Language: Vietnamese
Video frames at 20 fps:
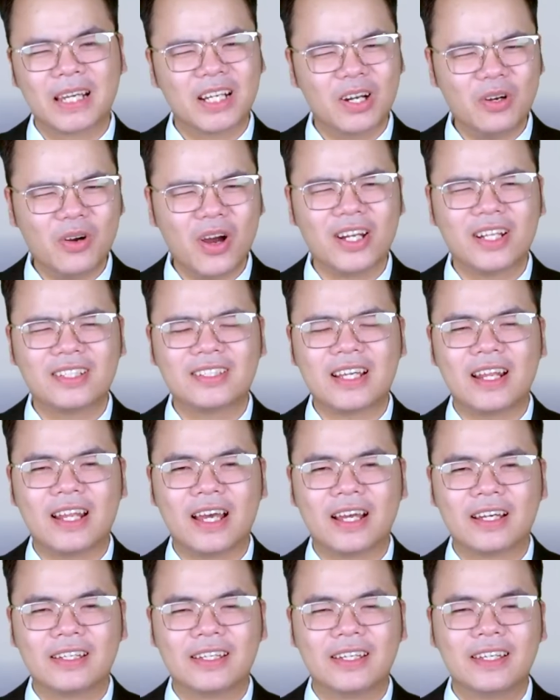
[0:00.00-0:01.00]
Câu hỏi đặt ra
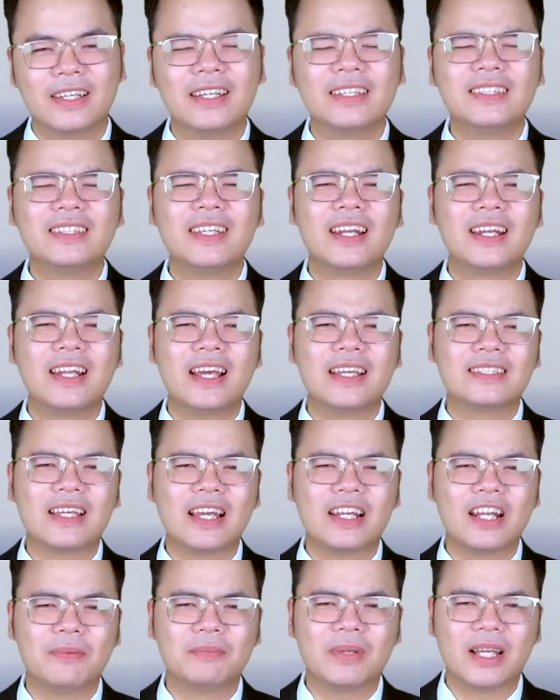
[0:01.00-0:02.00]
là, tiền lệ
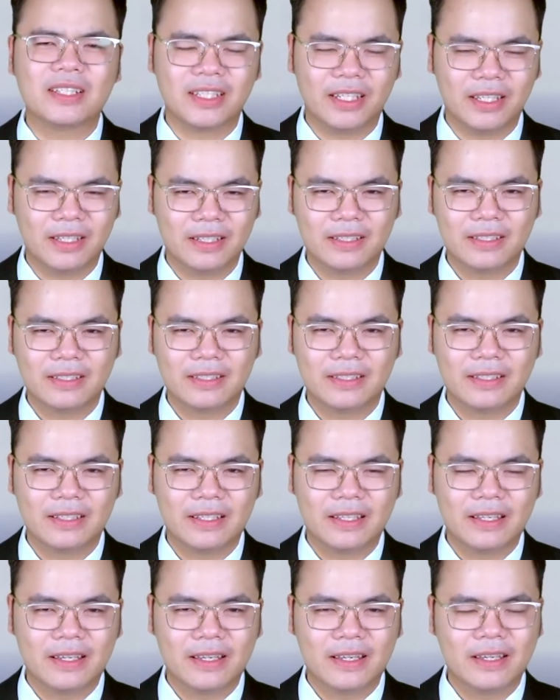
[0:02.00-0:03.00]
sai lầm là gì?
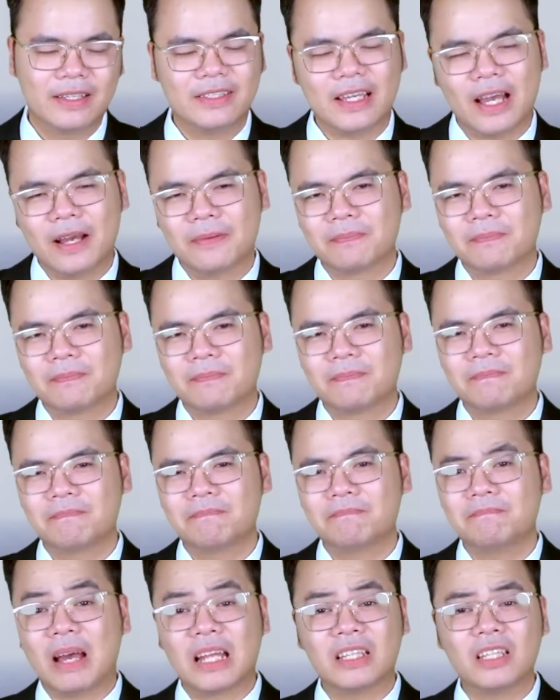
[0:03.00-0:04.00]
Chà,
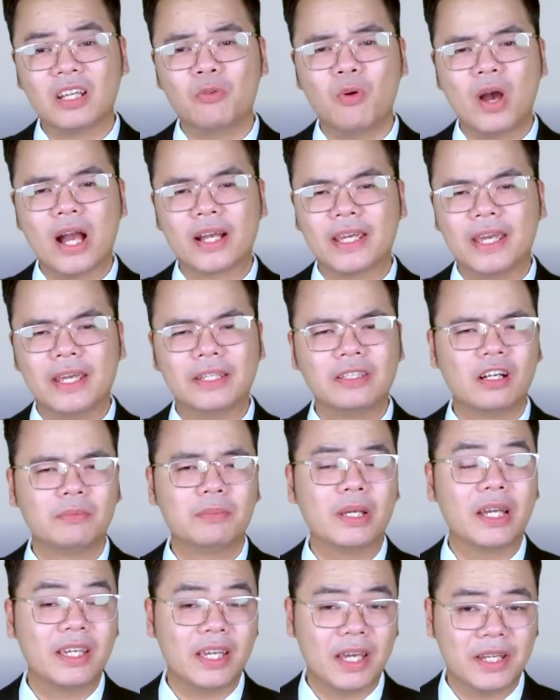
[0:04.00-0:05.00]
bản thân Hoa Kỳ
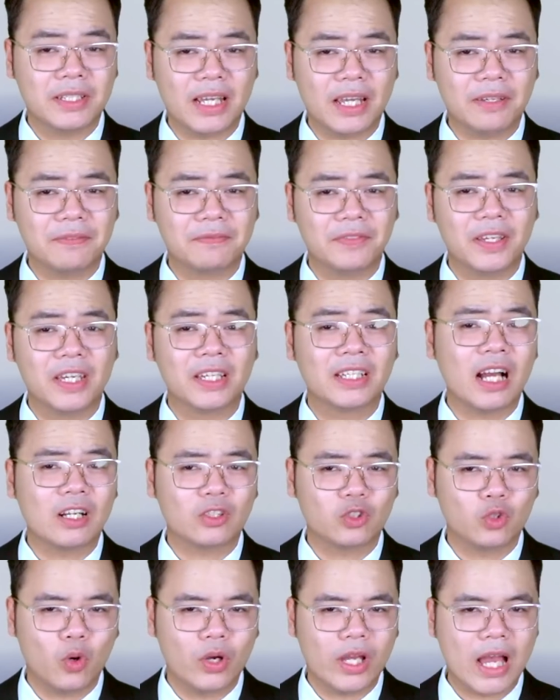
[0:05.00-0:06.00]
thường bị khiển trách vì
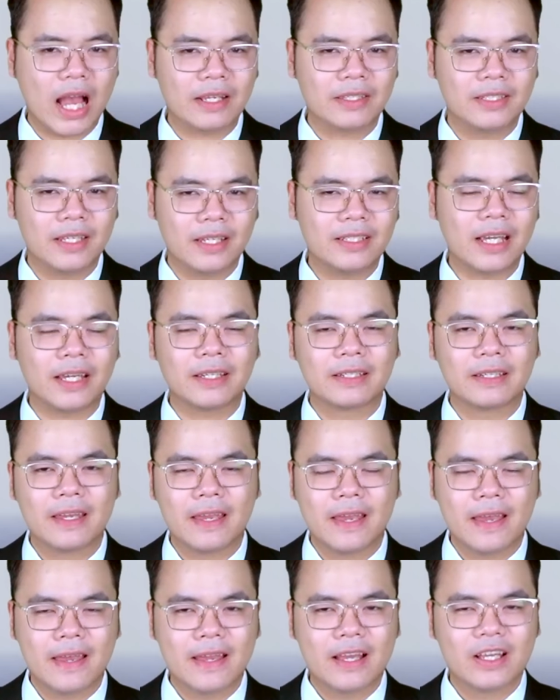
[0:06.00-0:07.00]
các tội ác chiến tranh.
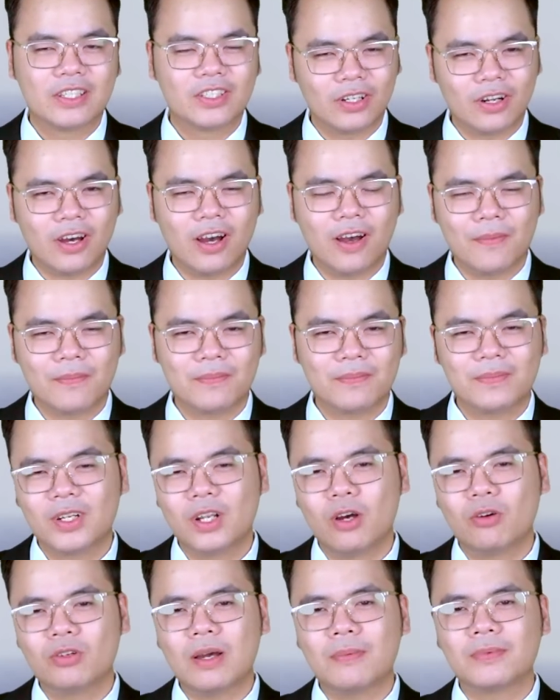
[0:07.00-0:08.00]
Do đó,
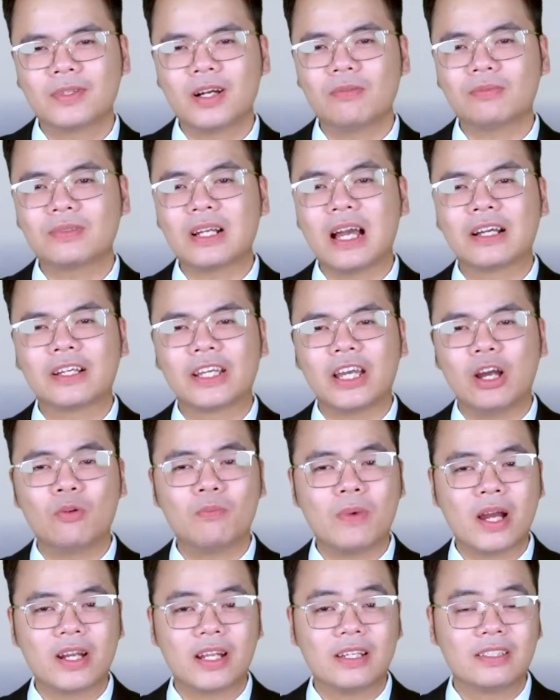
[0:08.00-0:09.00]
Lầu Năm Góc đang kéo
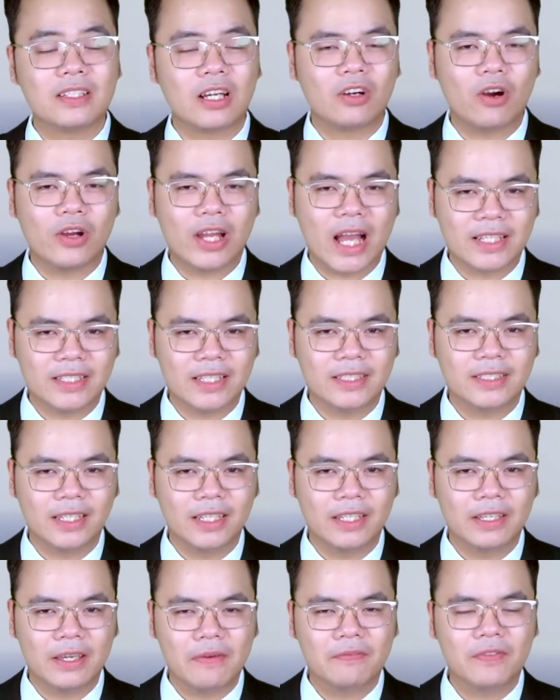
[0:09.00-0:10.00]
ông Biden ra khỏi
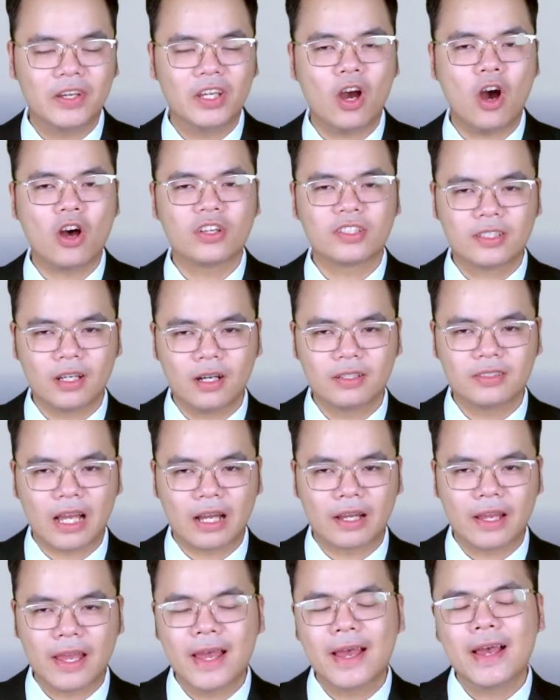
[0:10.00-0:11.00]
ICC vì họ sợ
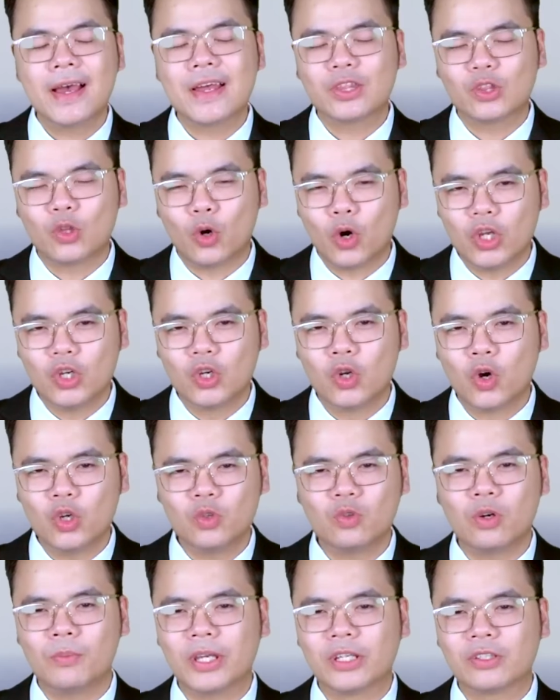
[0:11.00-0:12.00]
rằng tội
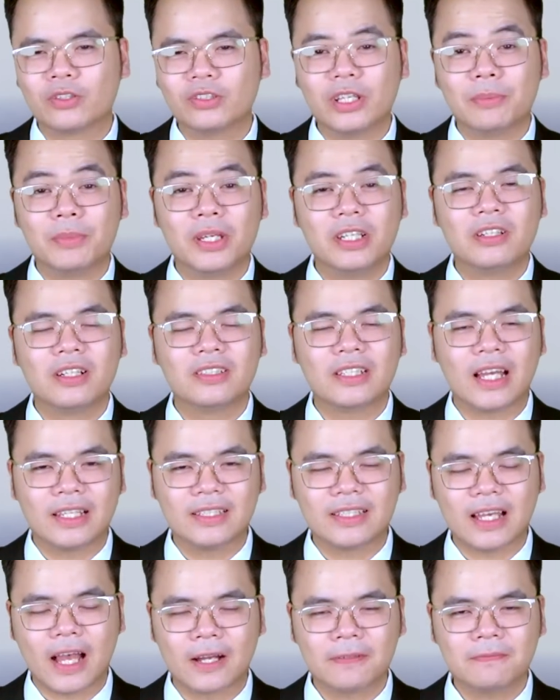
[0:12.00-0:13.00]
lỗi của mình có thể bị đưa ra
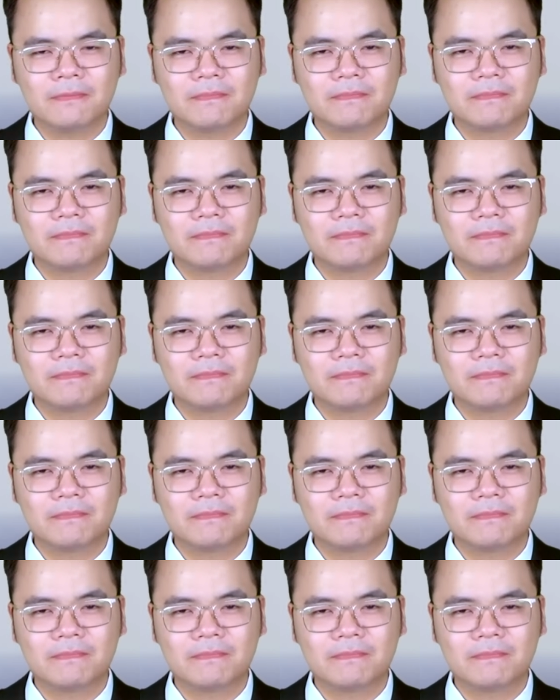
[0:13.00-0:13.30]
ánh sáng.